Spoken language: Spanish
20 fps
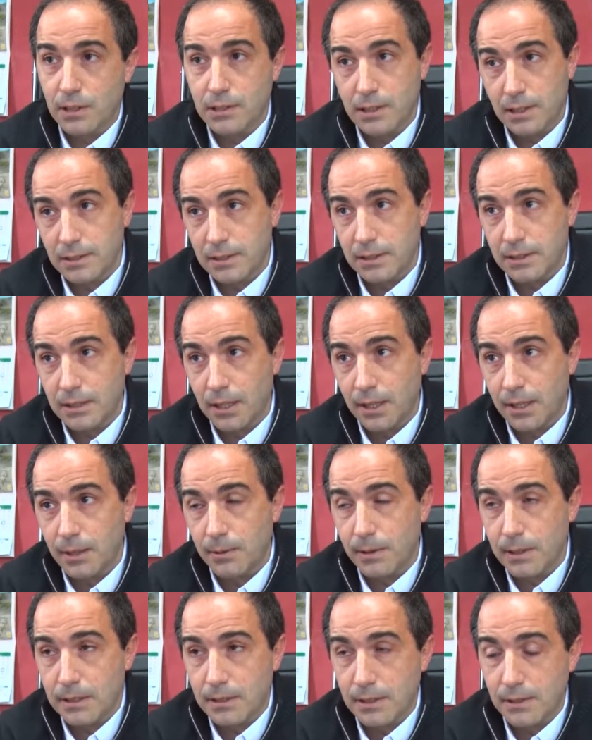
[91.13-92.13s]
Esa cisterna
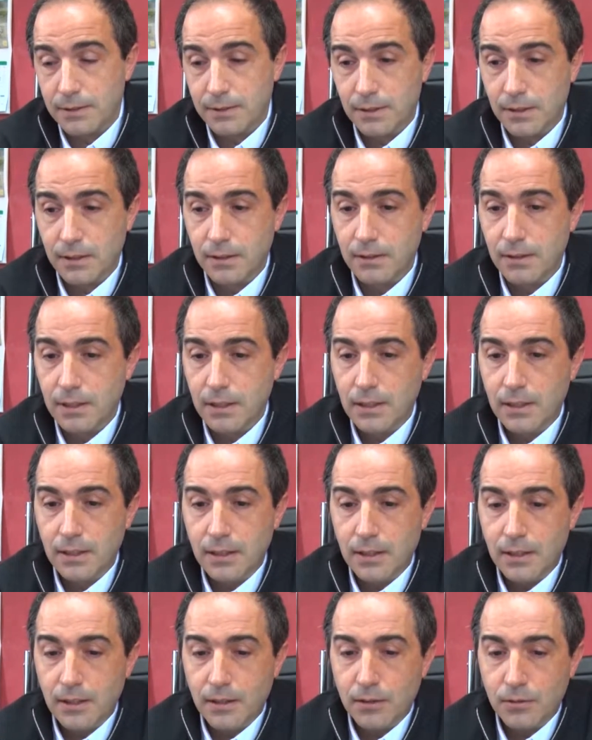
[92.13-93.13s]
abastece
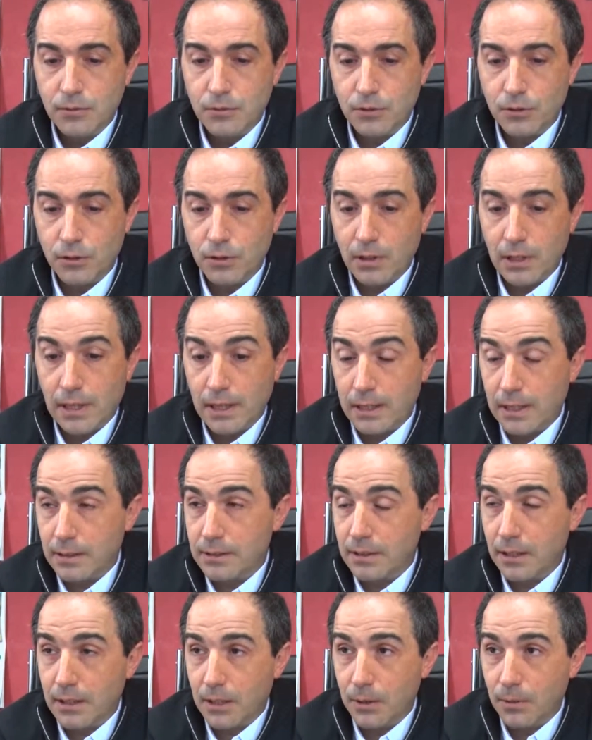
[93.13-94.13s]
todas las
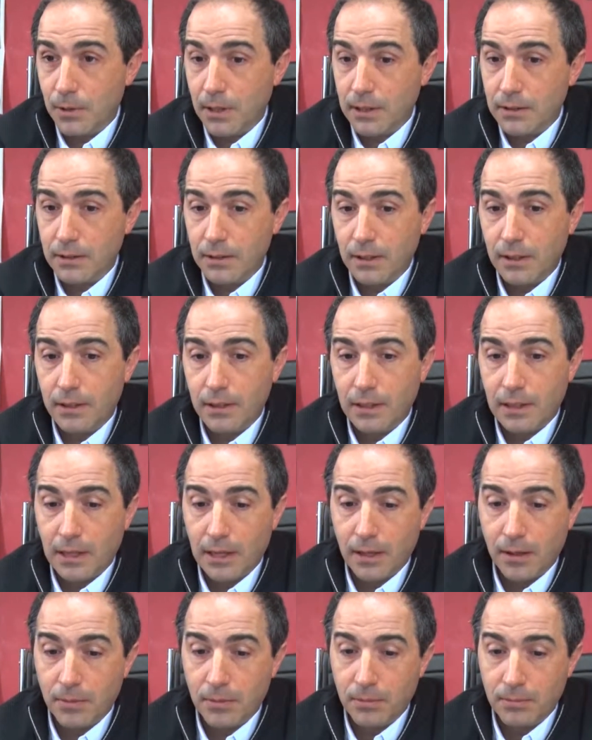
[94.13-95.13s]
casas que van desde
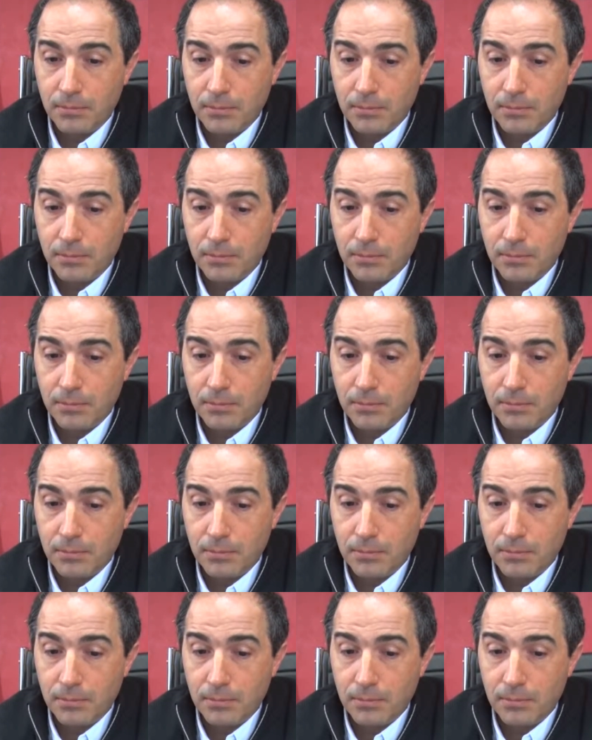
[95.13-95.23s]
la